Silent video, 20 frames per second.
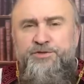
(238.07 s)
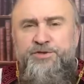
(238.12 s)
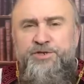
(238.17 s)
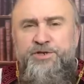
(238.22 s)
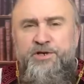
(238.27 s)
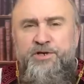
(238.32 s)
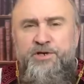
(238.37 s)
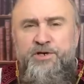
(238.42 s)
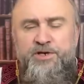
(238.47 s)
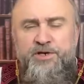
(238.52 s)

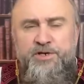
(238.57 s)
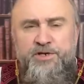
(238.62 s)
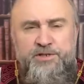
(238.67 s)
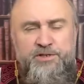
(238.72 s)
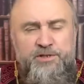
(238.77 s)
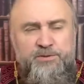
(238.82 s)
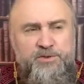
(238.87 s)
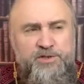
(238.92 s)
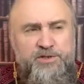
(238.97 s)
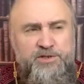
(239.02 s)
все
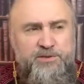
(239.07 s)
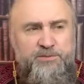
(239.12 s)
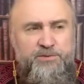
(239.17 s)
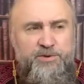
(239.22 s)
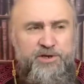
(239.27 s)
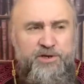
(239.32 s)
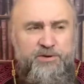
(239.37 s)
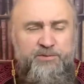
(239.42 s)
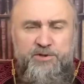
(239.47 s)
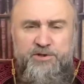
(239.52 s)
границы,
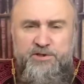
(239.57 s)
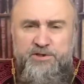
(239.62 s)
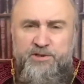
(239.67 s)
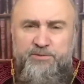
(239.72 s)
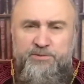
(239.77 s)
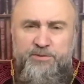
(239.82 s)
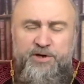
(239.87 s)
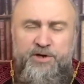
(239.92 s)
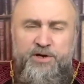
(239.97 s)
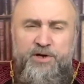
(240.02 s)
мыслимые и
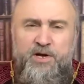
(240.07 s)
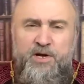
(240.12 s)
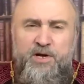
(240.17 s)
немыслимые,